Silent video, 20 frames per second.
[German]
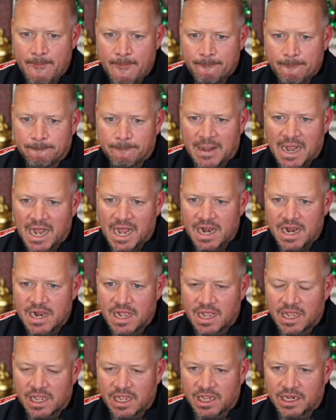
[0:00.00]
mal
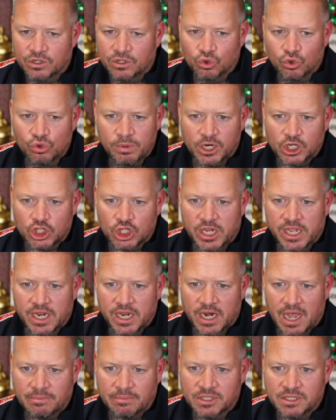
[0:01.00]
äh, drüber
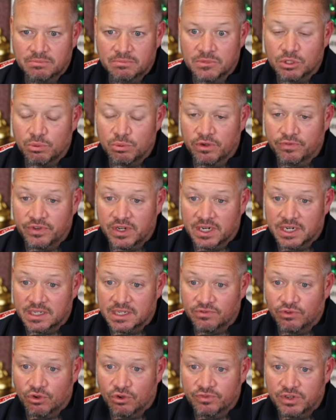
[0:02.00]
stehen. Am 7.12. hat er
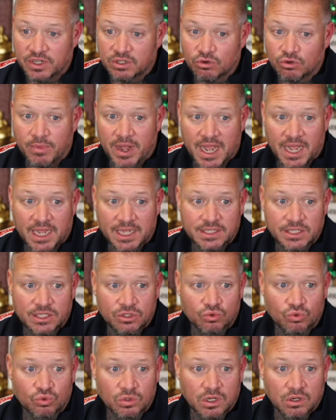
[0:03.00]
das veröffentlicht um
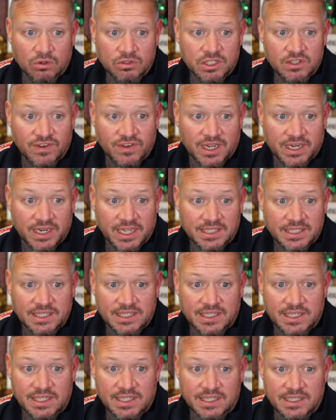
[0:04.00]
18 Uhr. Und zwar
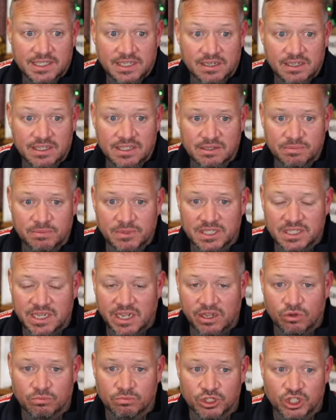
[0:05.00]
Nazi-CDs ins
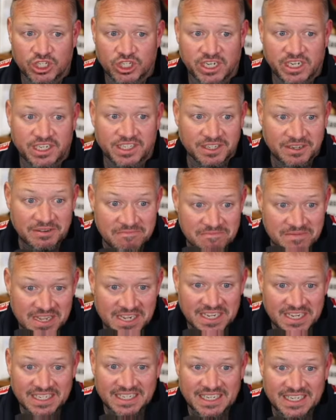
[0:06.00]
Ministerium bestellt.
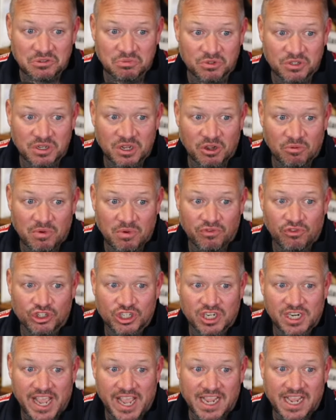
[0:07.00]
Das muss ich auch mal
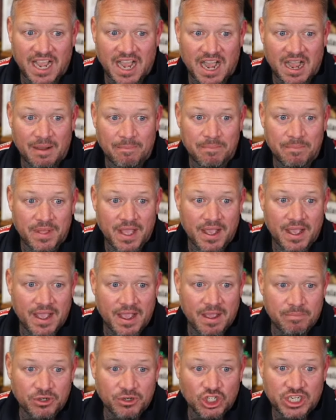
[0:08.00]
vorstellen. Hacker haben
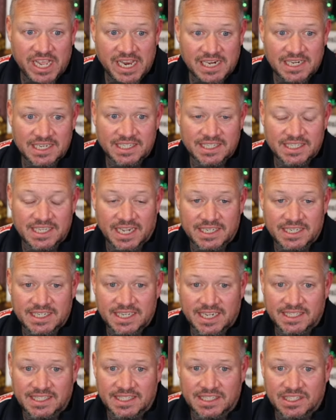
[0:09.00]
äh, Bestelllisten eines
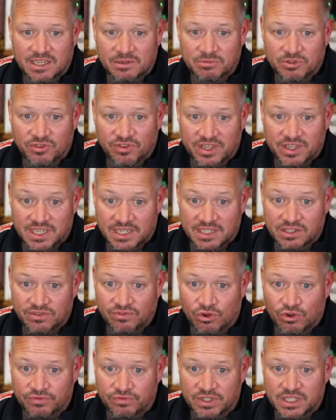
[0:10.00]
rechtsextremen Versandes
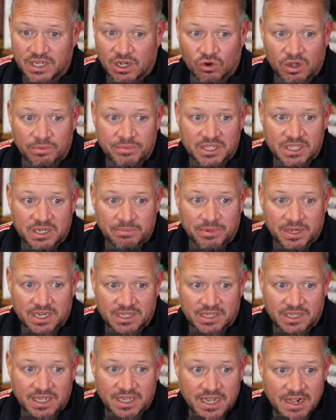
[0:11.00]
veröffentlicht. Auch ein Mitarbeiter
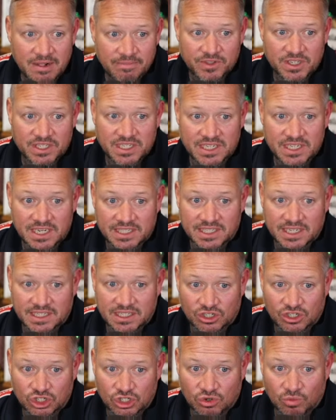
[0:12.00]
des
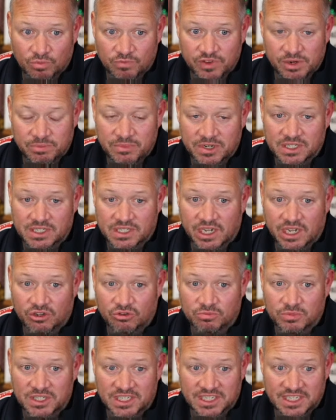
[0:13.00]
niedersächsischen
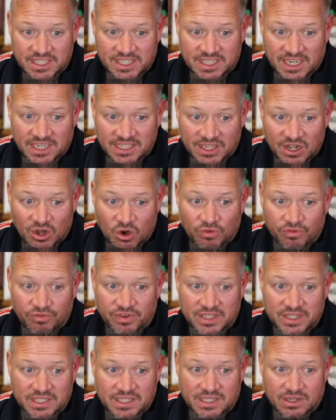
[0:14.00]
Umweltministeriums ist da drauf,
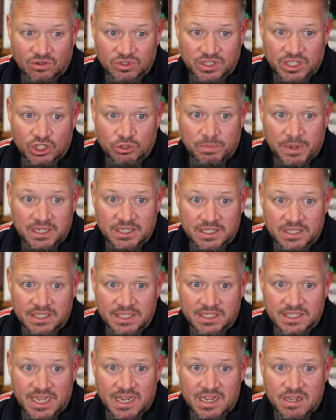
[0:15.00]
was dann auch sehr spannend ist.
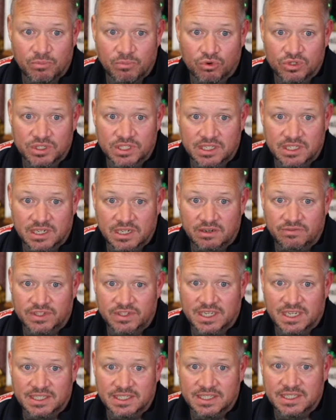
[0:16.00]
Das Angebot des
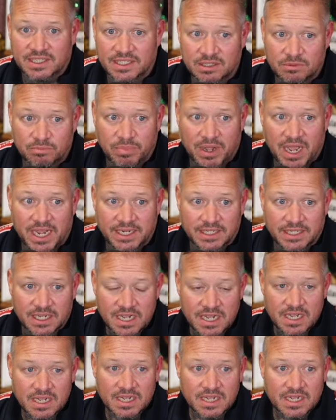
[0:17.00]
Internetversandes ist breit
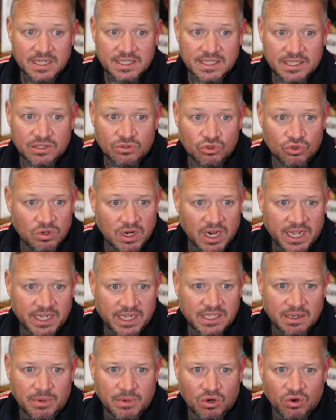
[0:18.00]

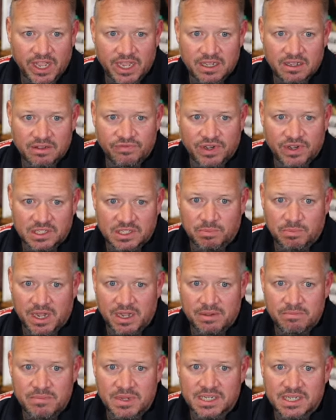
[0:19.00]
zugleich aber auch eng gefasst
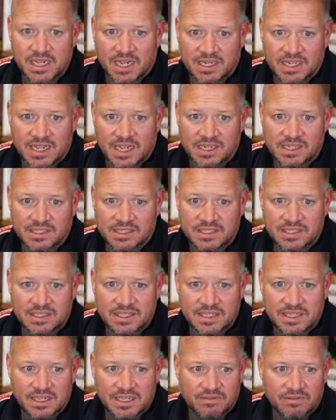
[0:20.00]
bei Midgard kann die
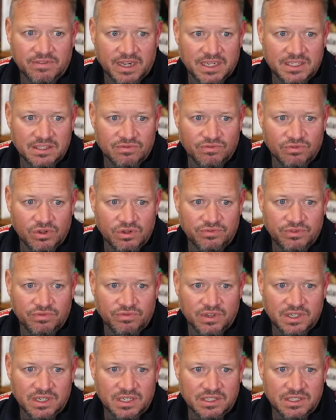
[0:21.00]
CD Weiße Wölfe, die
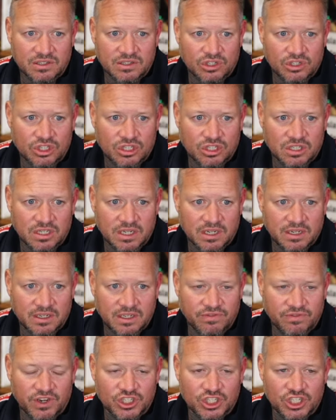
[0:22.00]
fantastischen, äh,
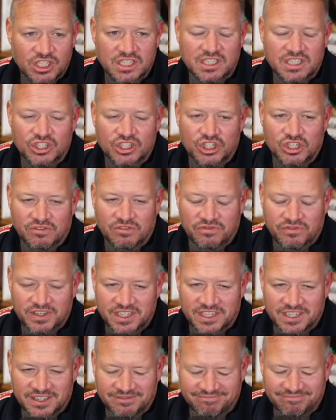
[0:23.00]
die faschistischen vier,